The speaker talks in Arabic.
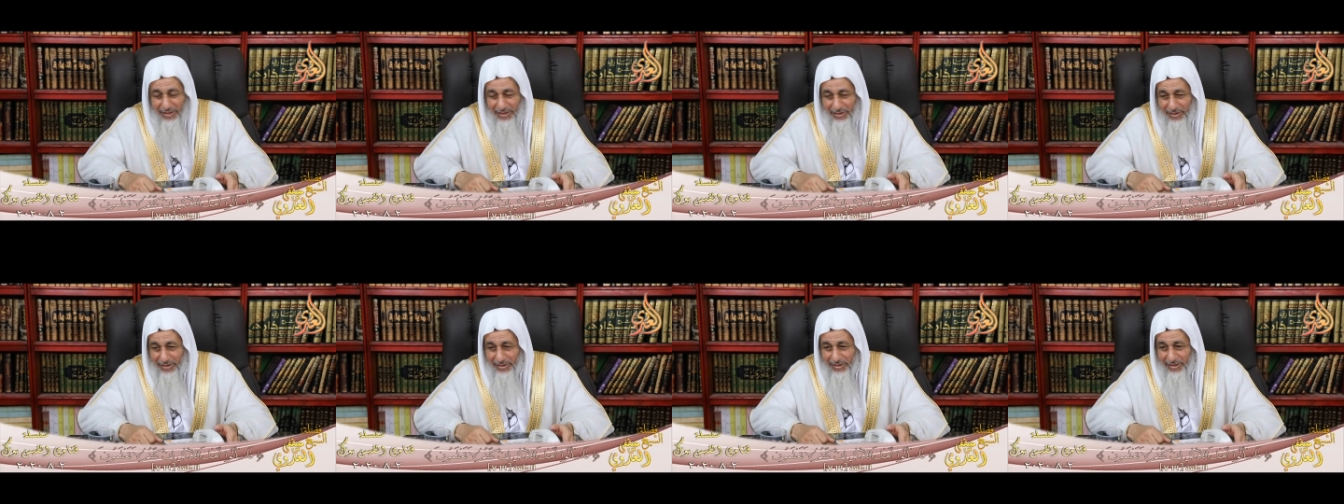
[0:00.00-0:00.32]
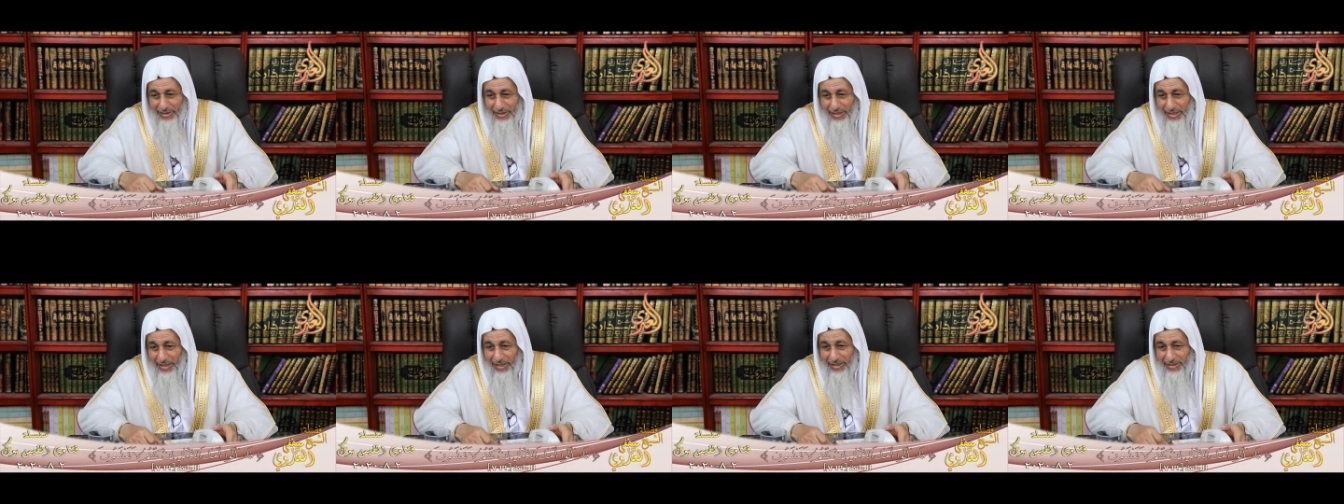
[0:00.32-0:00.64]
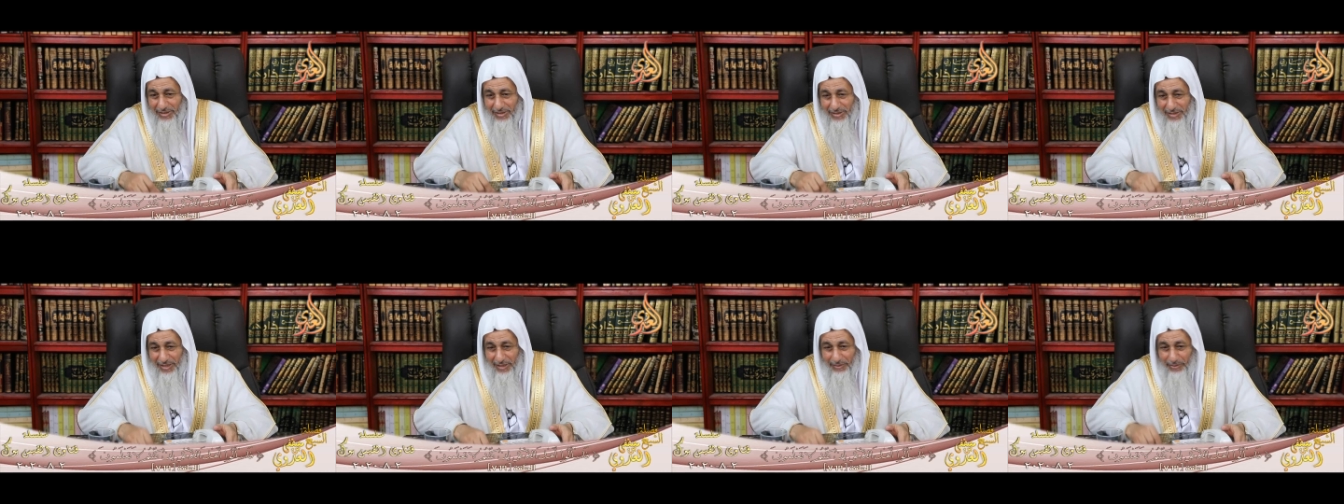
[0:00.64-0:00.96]
القدر
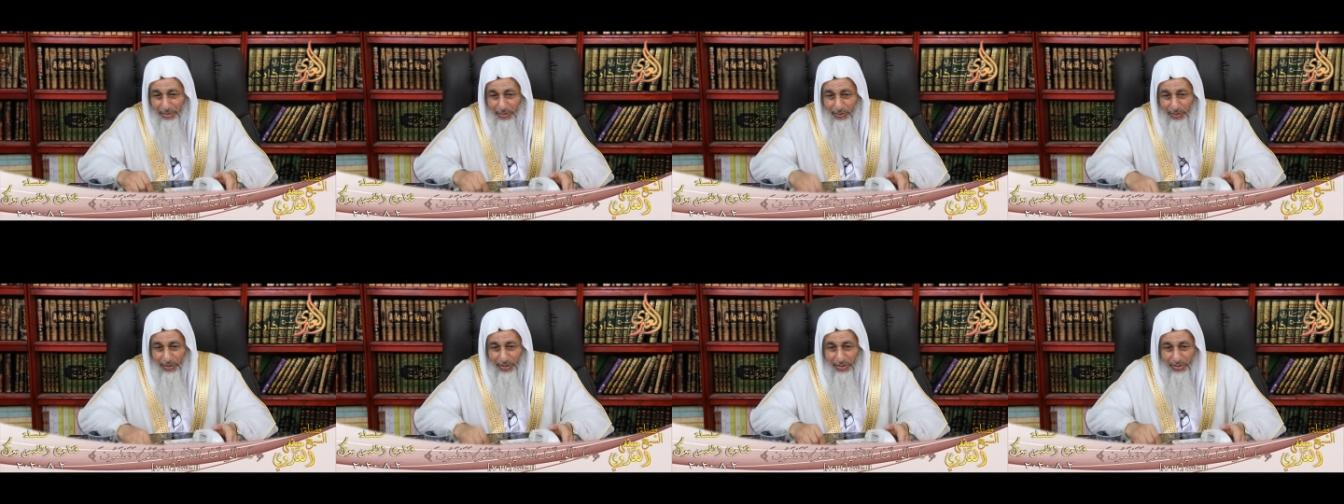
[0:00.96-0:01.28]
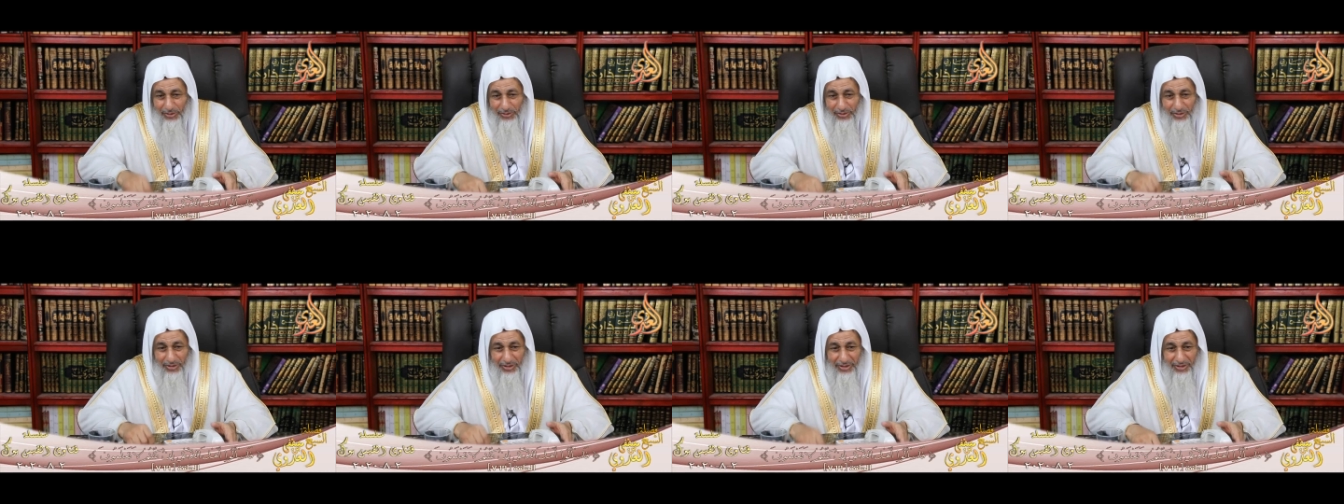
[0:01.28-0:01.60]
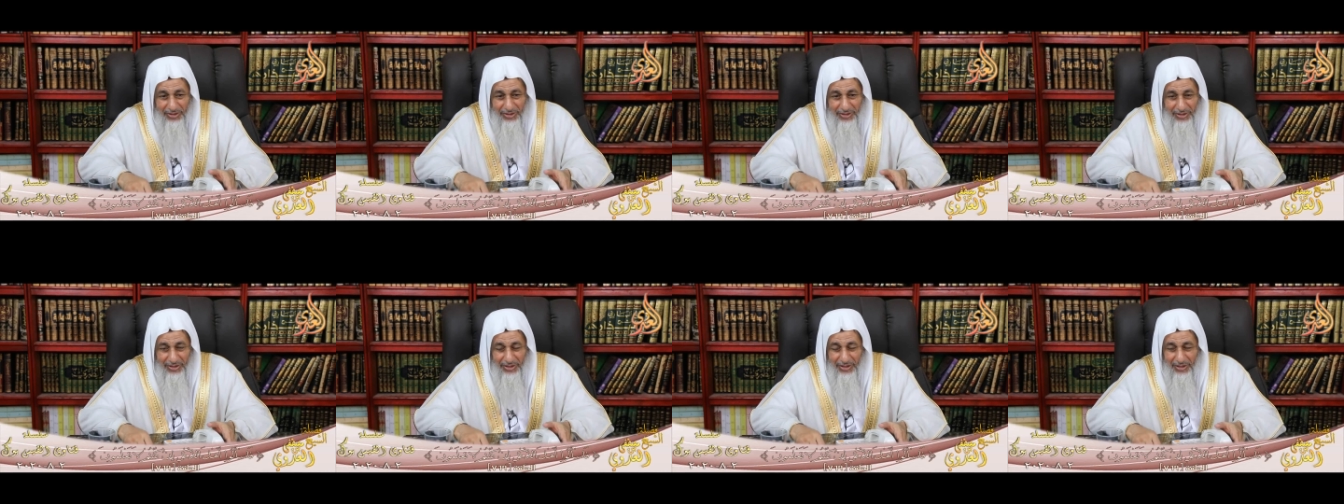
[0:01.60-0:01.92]
ليلة
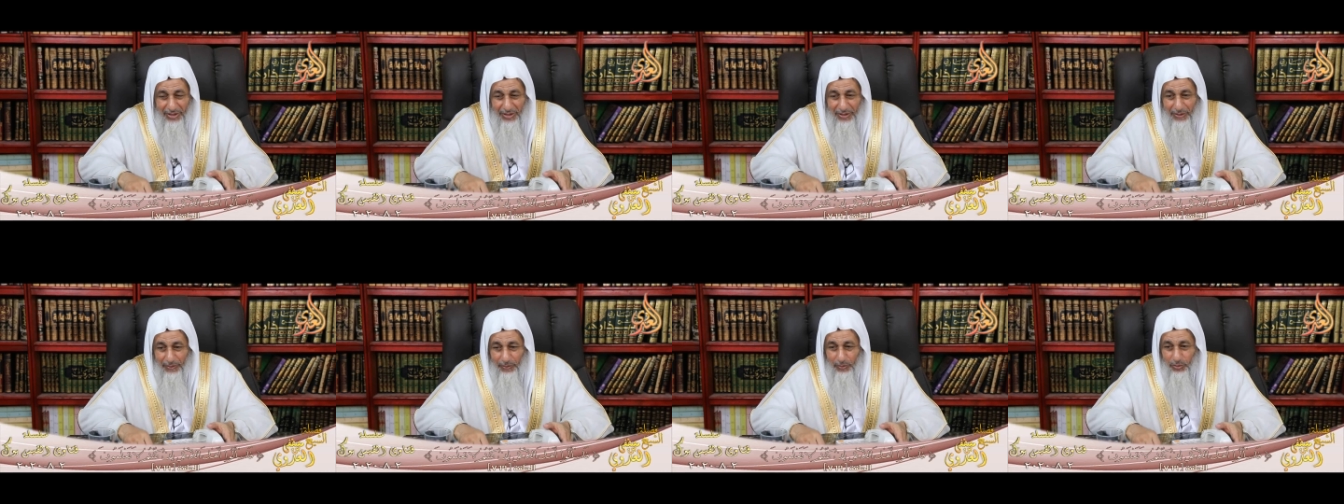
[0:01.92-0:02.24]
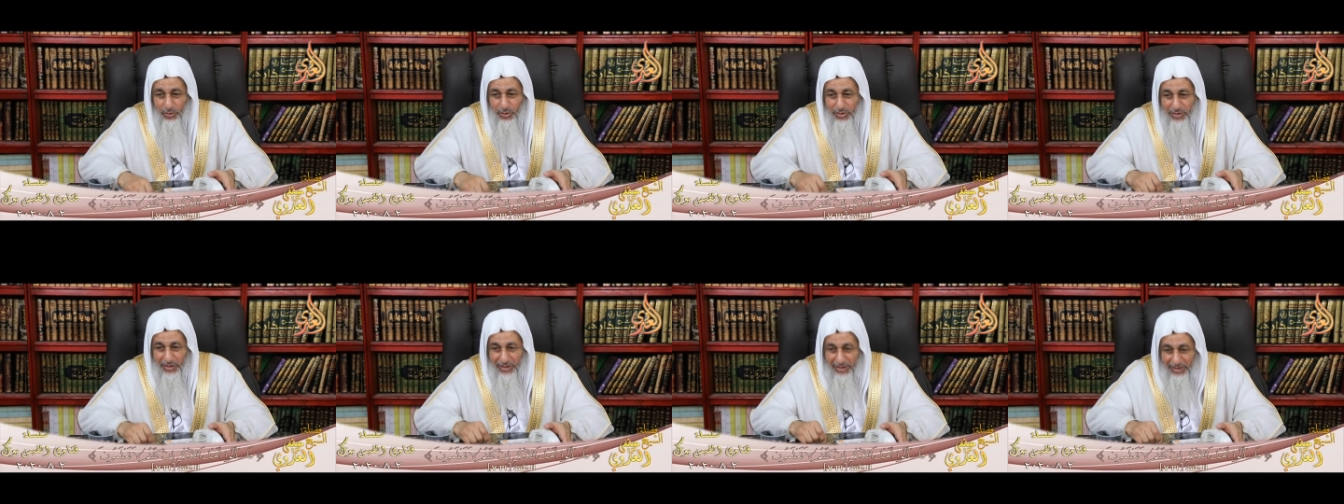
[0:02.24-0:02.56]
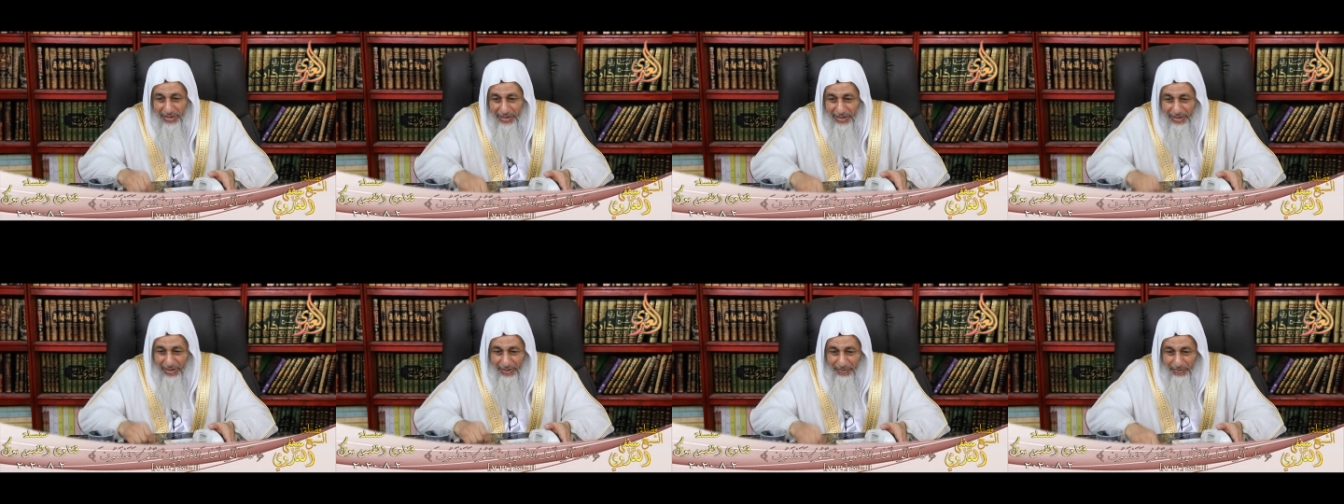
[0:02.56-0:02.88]
27
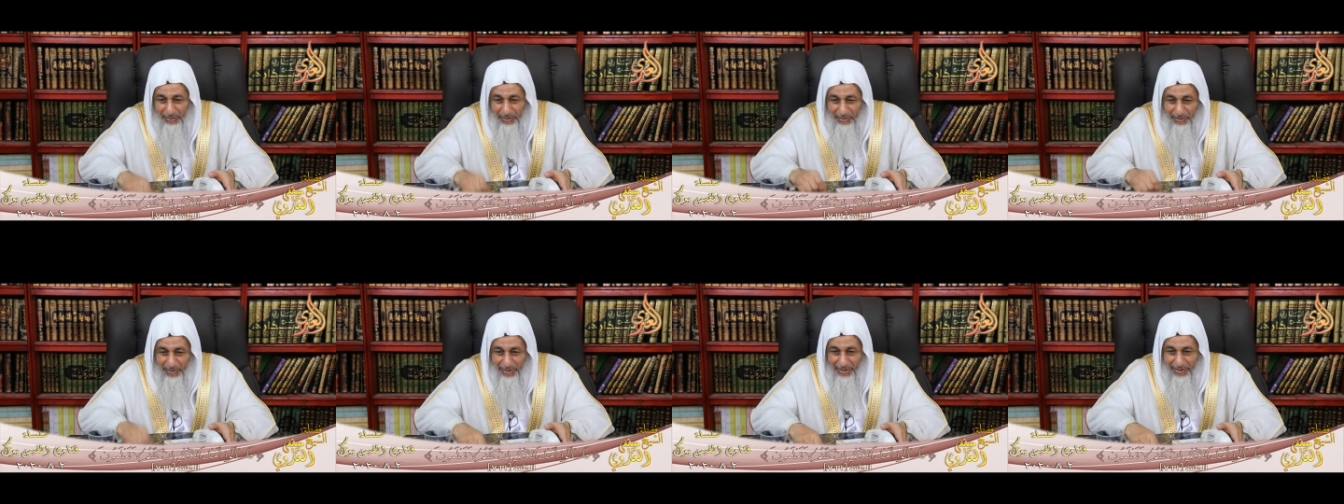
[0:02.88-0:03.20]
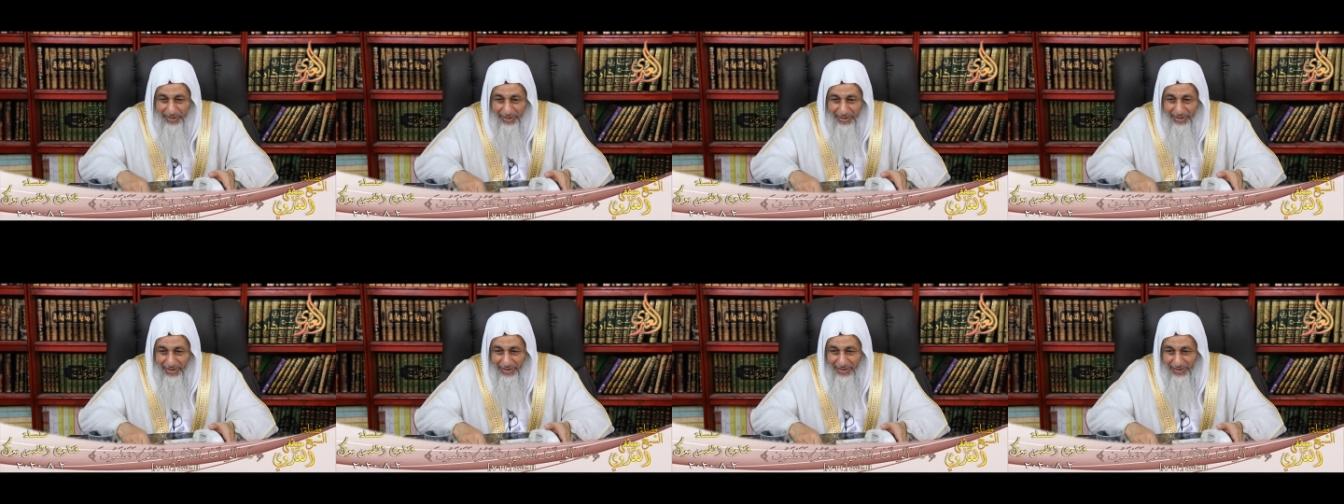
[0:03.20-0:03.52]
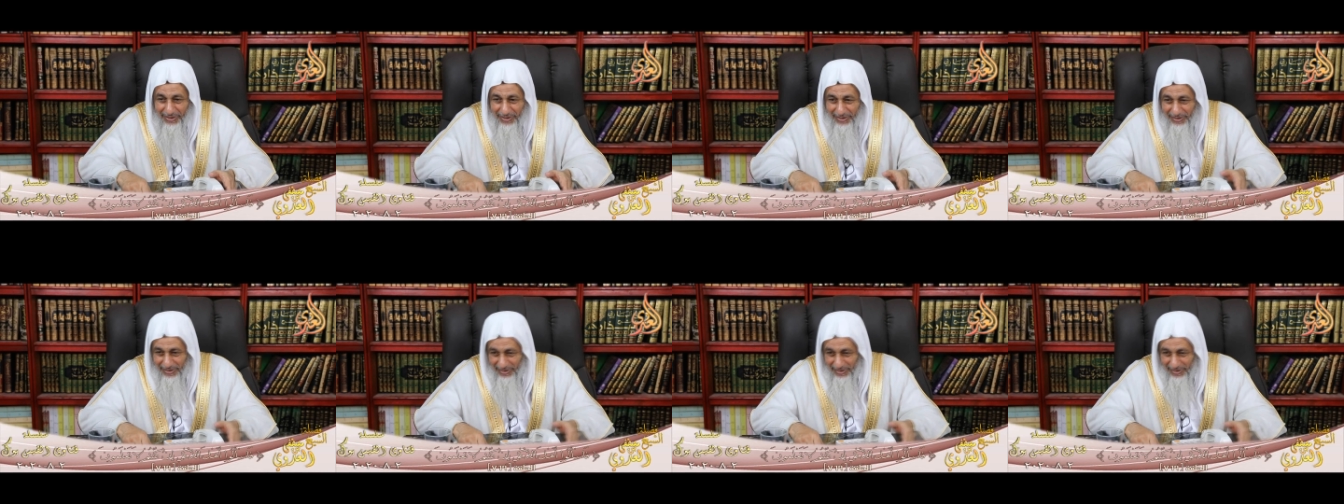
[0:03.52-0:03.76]
مستدلا بماذا؟